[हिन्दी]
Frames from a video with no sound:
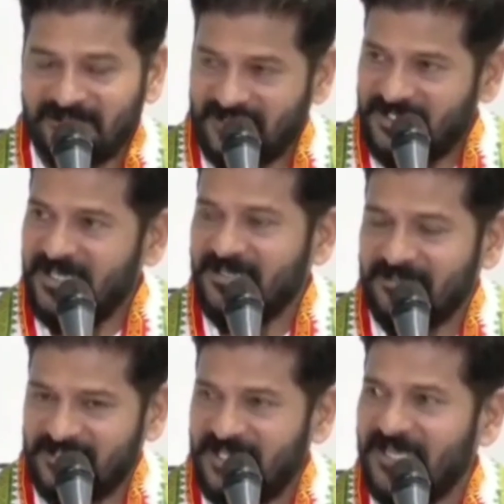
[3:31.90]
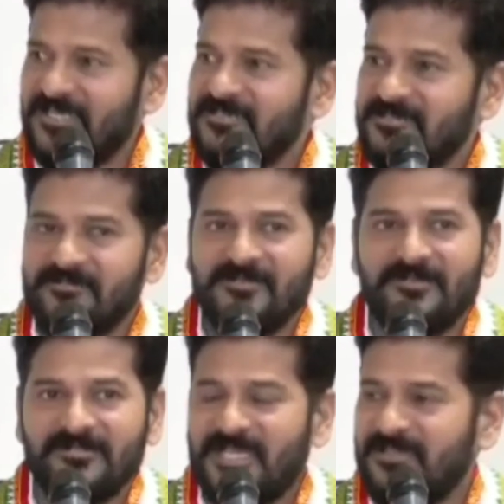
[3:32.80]
कि टी आर एस
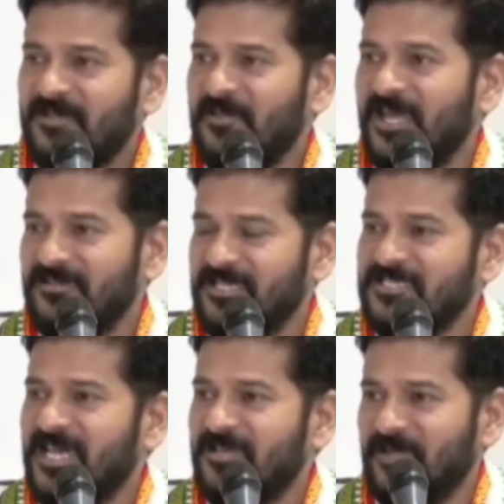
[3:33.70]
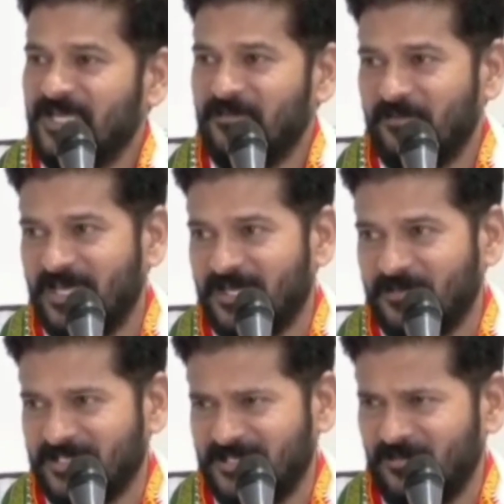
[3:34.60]
सत्ता में आते चार महीने में बारह
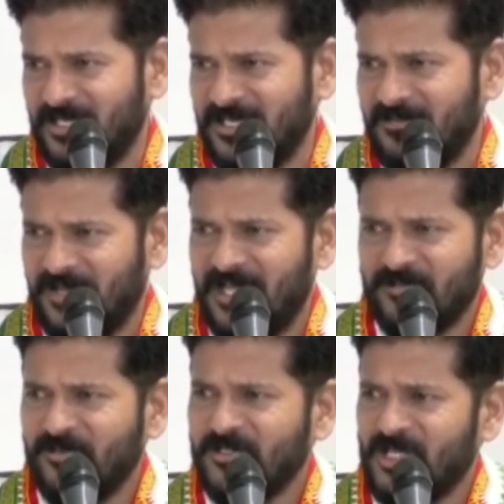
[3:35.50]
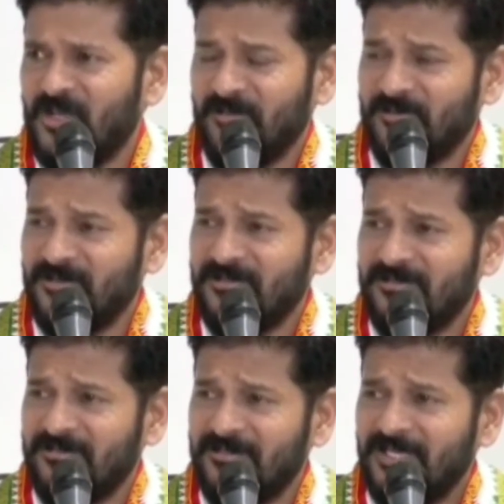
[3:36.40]
परसेंट बोल के मैं आज पूछ रहा हूँ आपको
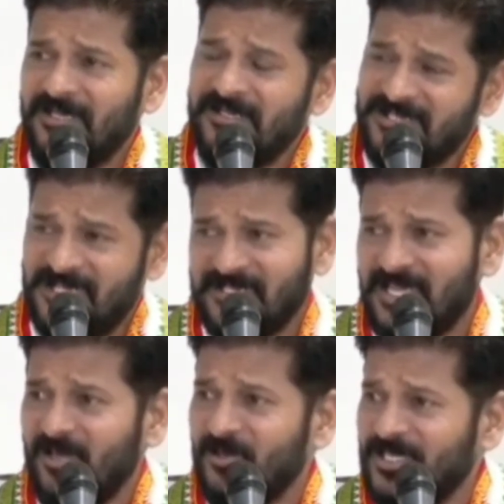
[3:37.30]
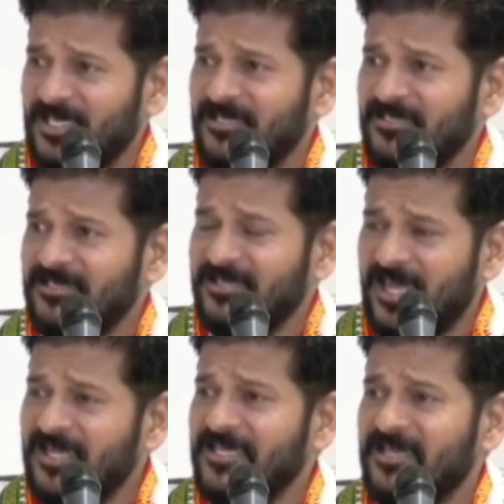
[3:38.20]
छः साल हो गए
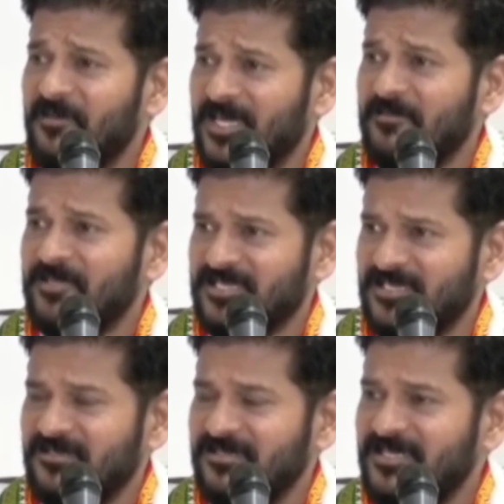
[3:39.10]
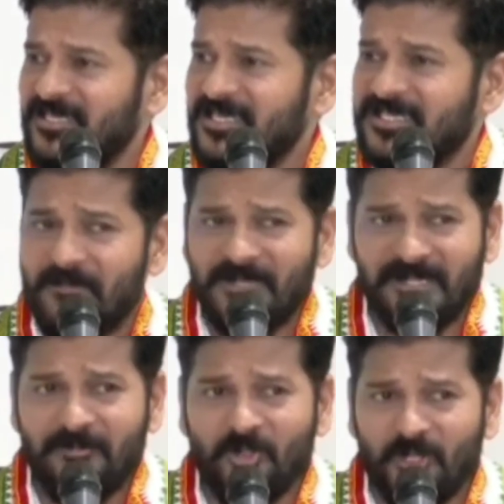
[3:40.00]
कहाँ गया बारह परसेंट इसका
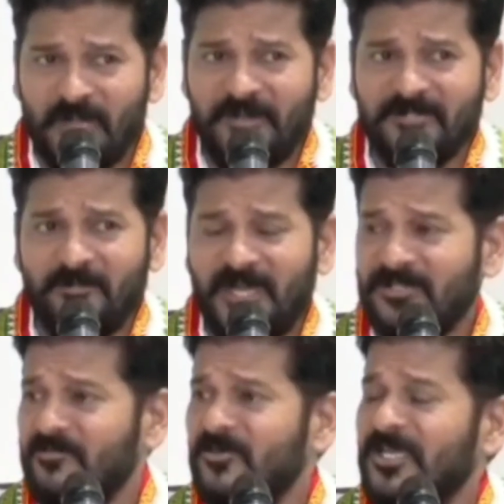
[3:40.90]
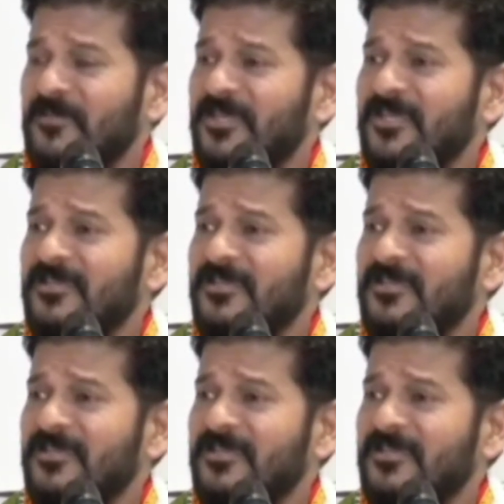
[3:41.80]
मतलब धोखेबाज बात हम बोलने में